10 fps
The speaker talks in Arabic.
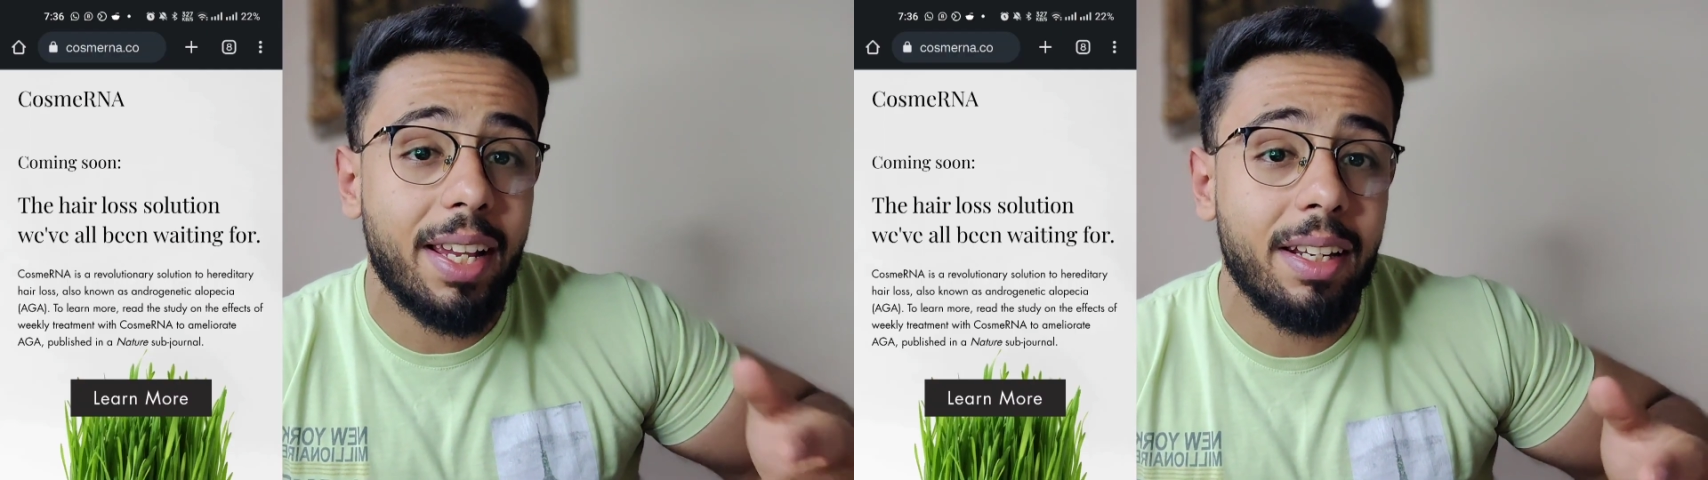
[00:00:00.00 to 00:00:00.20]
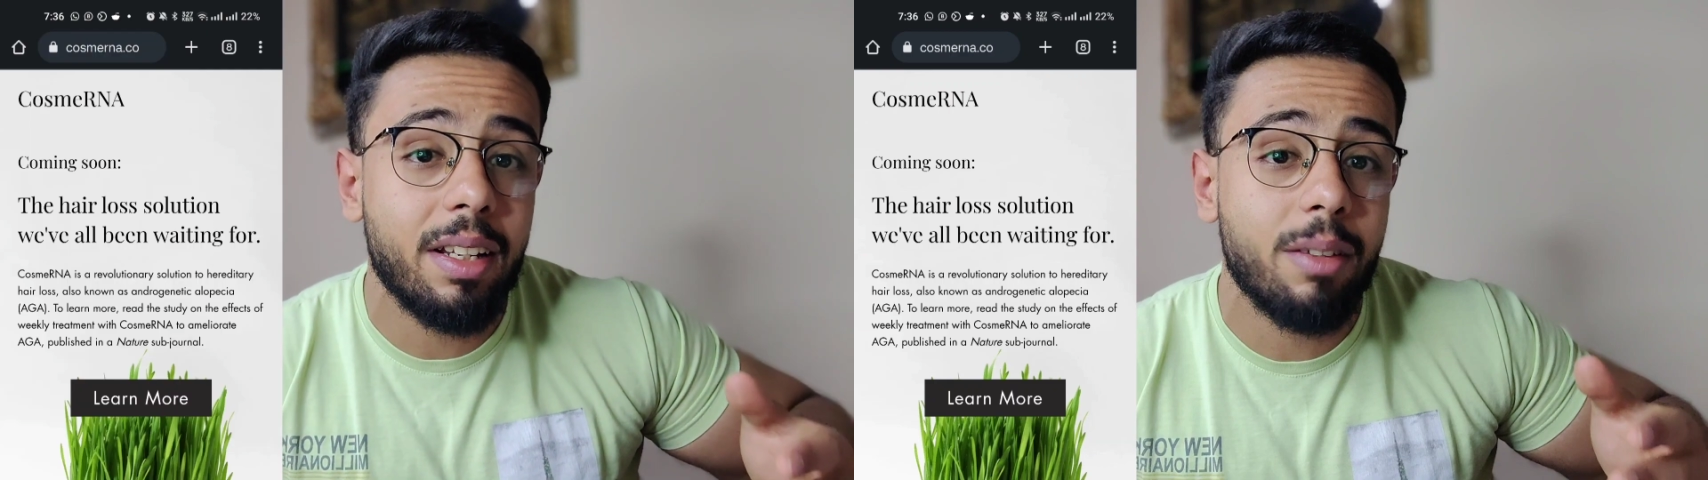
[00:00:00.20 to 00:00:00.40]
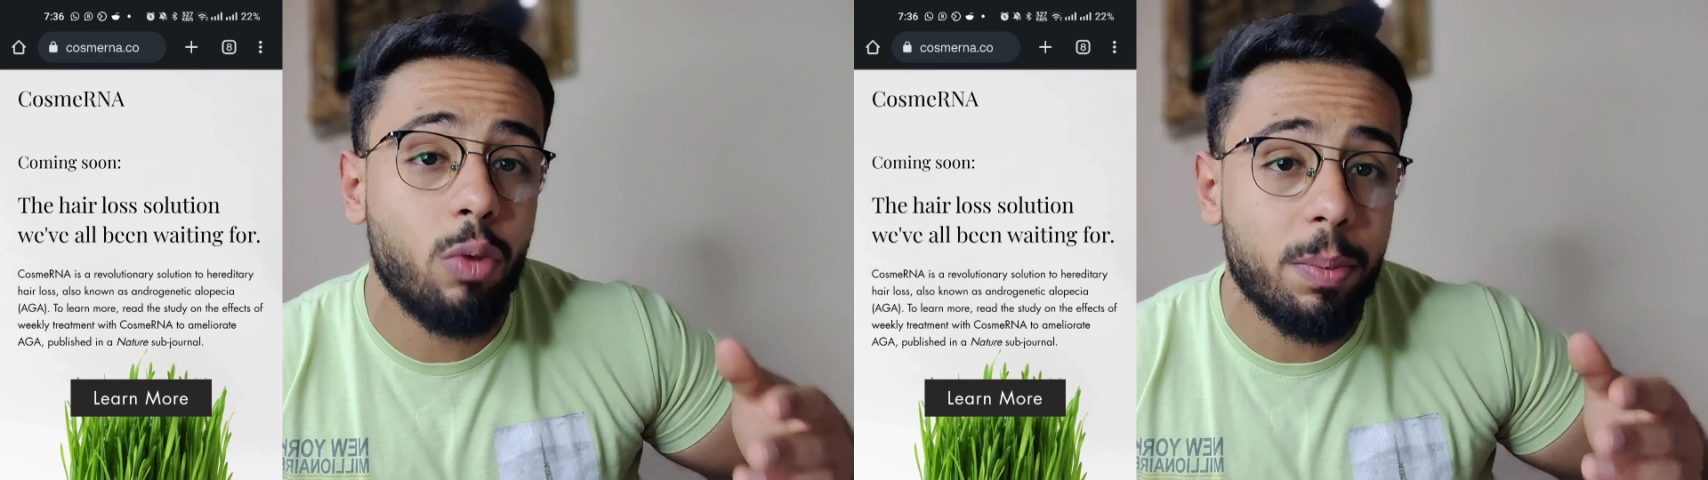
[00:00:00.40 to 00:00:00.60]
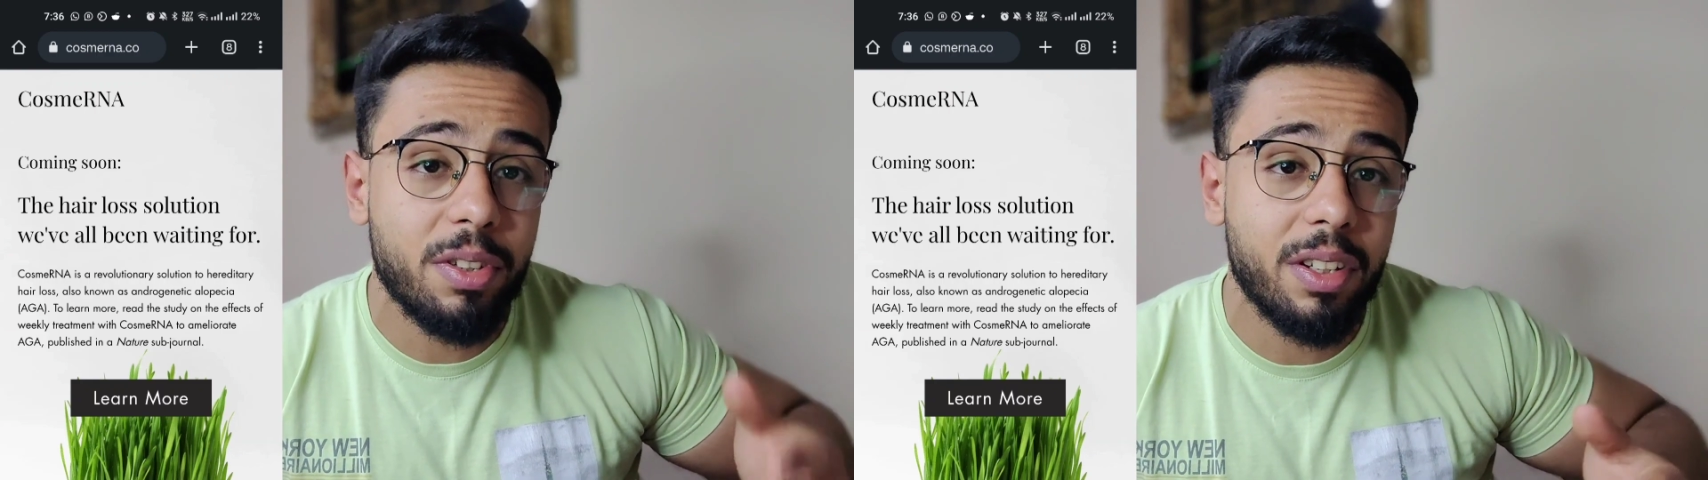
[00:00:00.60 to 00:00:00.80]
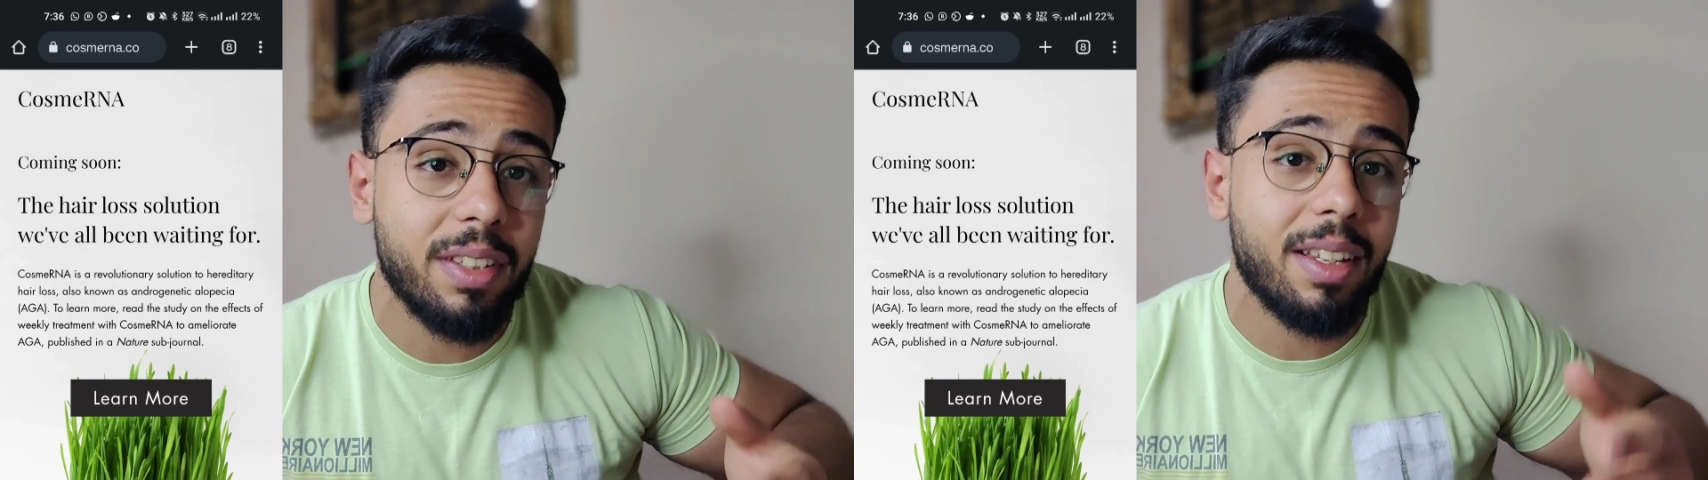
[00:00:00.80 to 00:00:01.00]
عن ويب
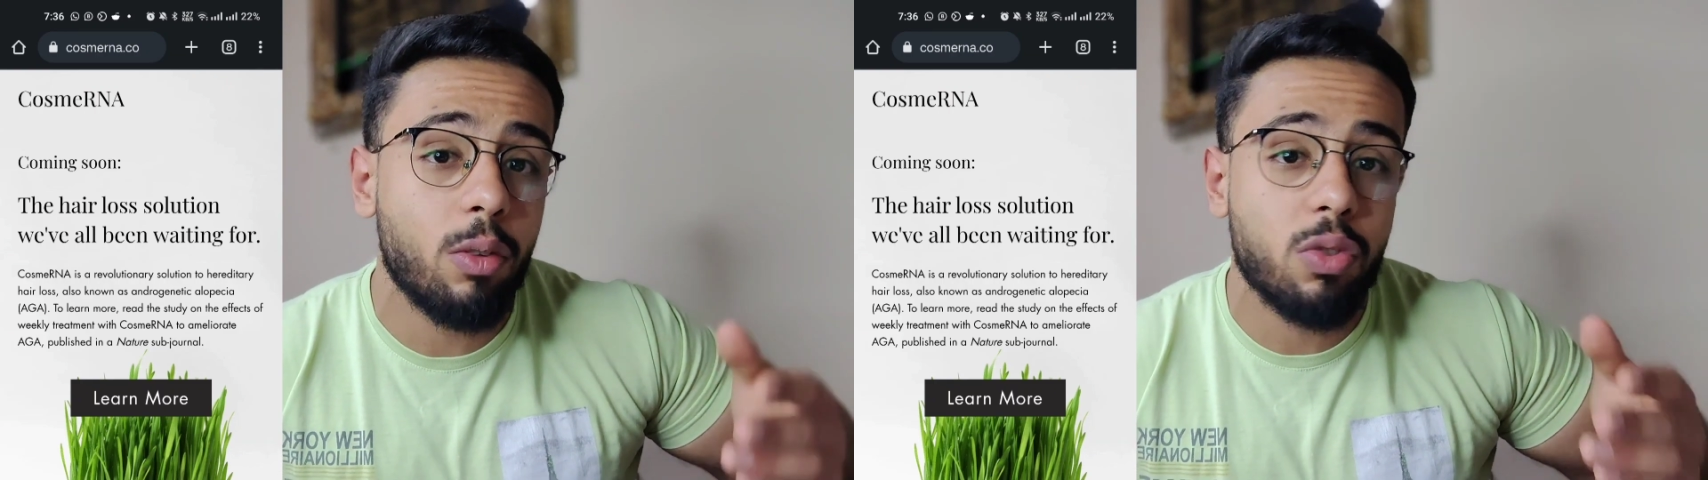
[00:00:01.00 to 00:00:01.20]
سايت او